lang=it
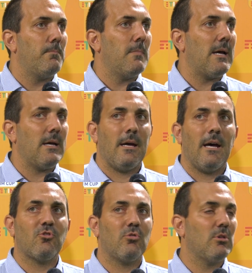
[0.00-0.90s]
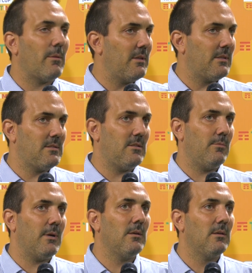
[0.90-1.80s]
Ma assolutamente sì,
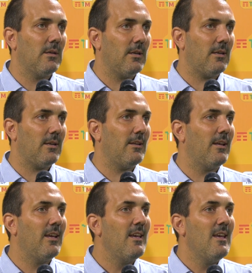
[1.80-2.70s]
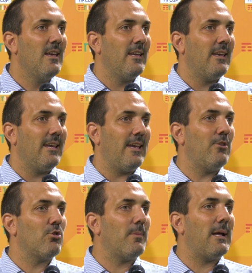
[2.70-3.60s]
ma, eh, è
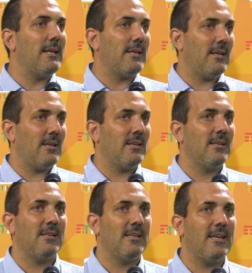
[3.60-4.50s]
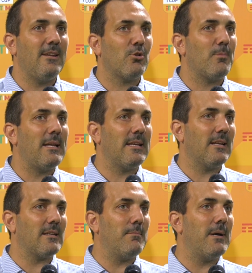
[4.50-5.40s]
normale che, è normale che
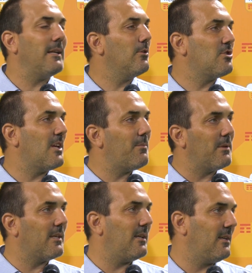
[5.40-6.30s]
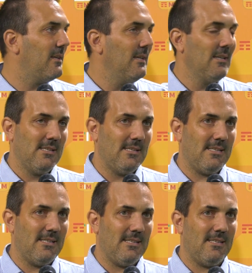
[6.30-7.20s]
il rammarico c'è perché
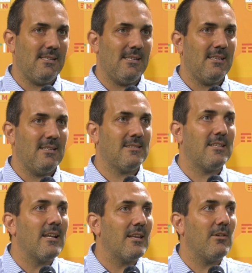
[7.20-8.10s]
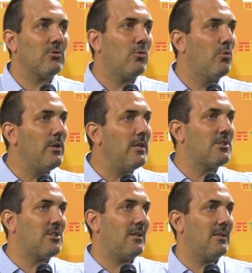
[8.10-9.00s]
eh, sei arrivato qui e
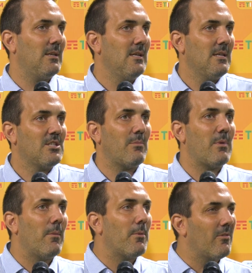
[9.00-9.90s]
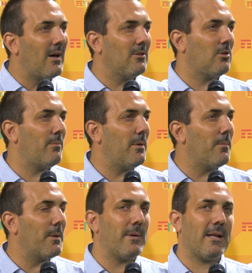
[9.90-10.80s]
ci abbiamo provato, l'abbiamo
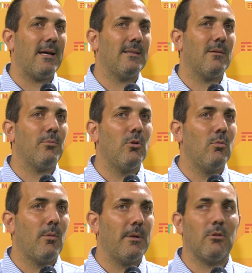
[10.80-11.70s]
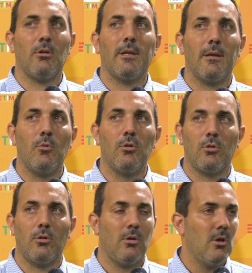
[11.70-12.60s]
preparata, poi in un momento anche
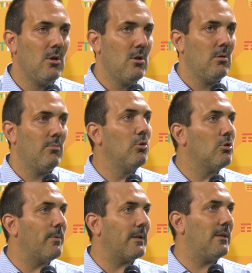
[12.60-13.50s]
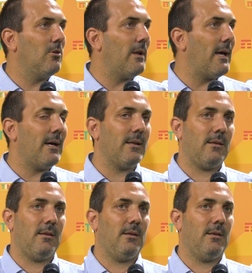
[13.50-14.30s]
molto, molto particolare,